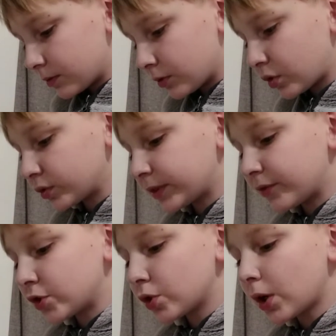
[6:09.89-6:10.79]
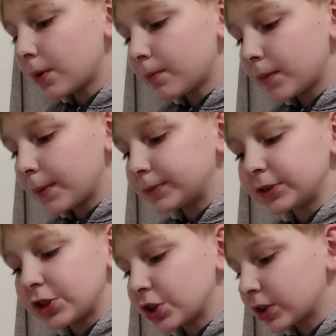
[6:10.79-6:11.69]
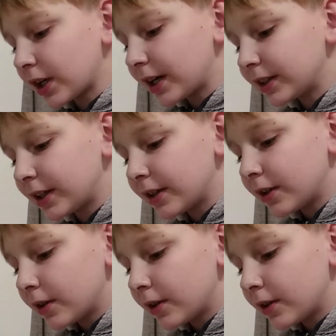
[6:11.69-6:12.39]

Ну вот и все, мы прочитали